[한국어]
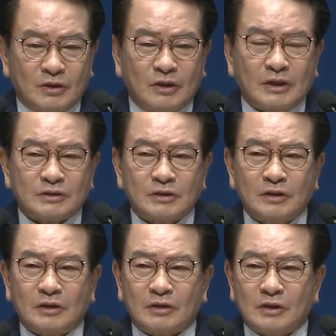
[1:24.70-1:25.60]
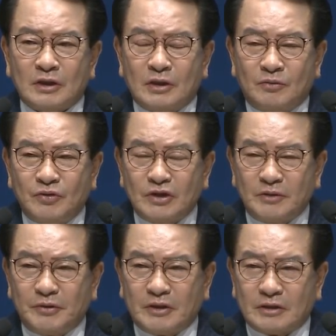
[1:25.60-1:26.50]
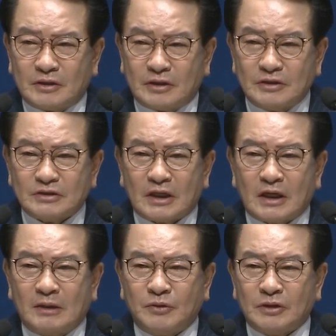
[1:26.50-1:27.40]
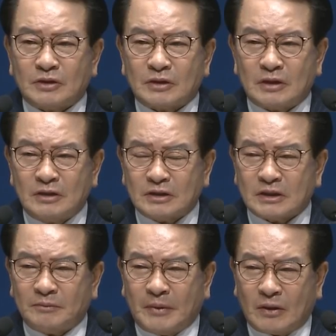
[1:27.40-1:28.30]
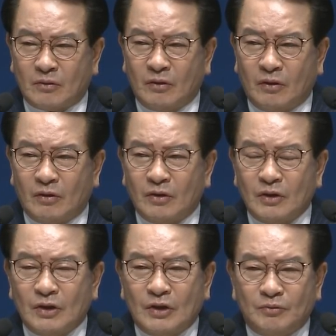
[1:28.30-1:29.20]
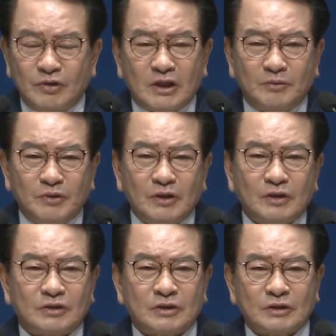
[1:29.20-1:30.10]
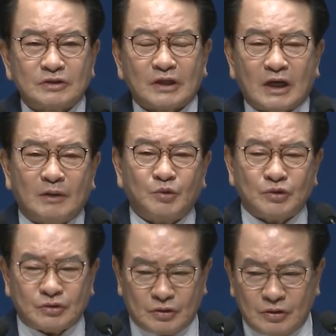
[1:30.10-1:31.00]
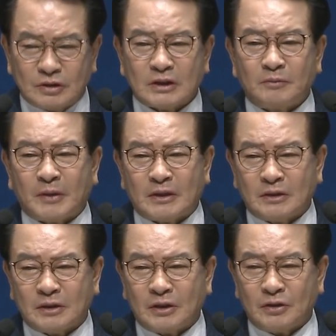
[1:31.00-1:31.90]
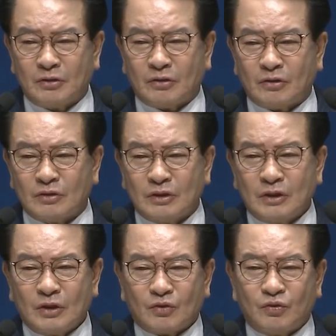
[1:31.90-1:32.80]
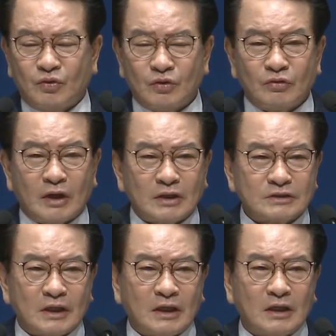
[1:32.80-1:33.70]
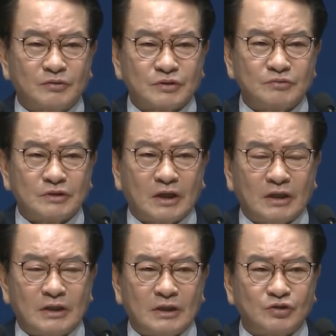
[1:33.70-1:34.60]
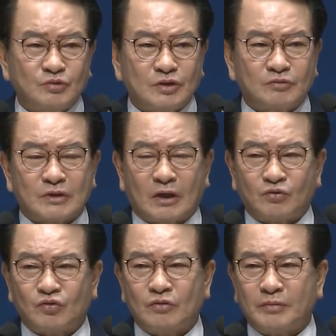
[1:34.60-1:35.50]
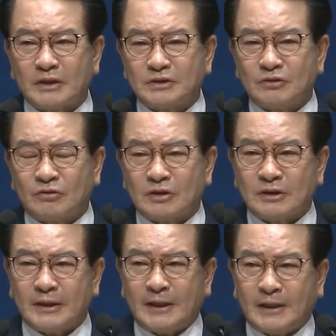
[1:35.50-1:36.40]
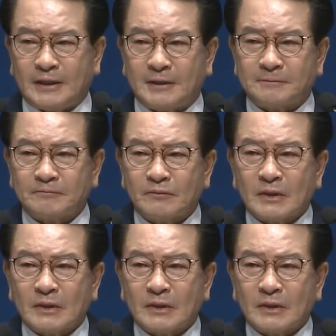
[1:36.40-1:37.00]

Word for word: 그래서 믿음이 큰 사람은 큰 응답 받고 믿음이 적은 사람은 적 응답 받는 거예요. 구원과는 상관없습니다. 예수 믿음 다 구원받지요. 그런데